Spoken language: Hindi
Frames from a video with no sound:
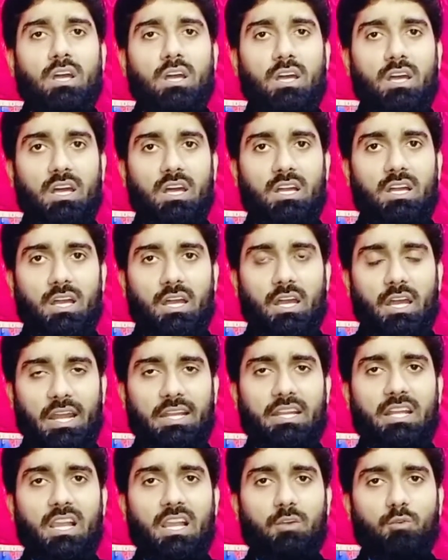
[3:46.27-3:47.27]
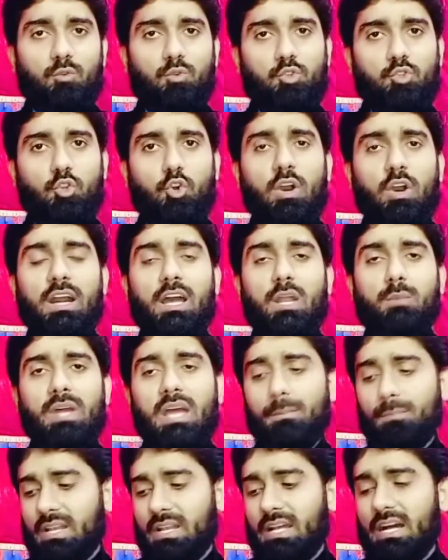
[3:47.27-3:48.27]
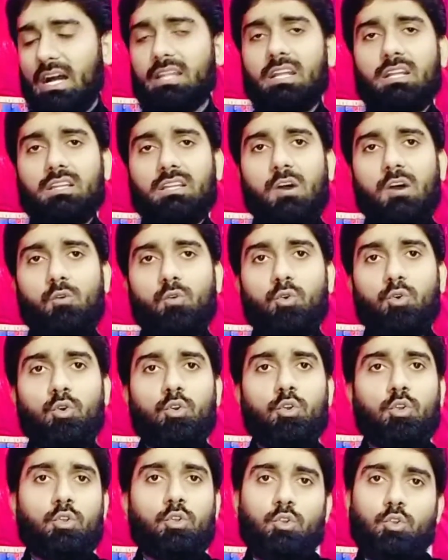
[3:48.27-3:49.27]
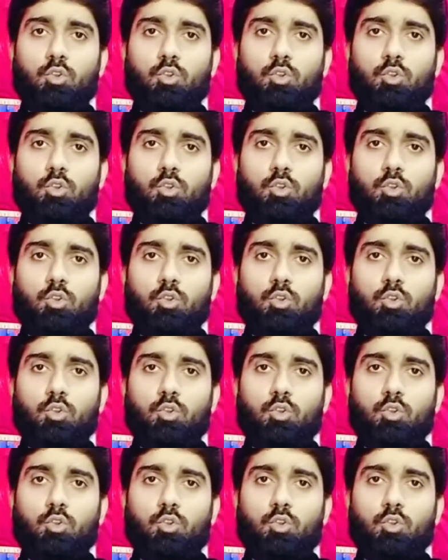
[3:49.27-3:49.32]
हैंडल उसको अगर मैं बना देता हूँ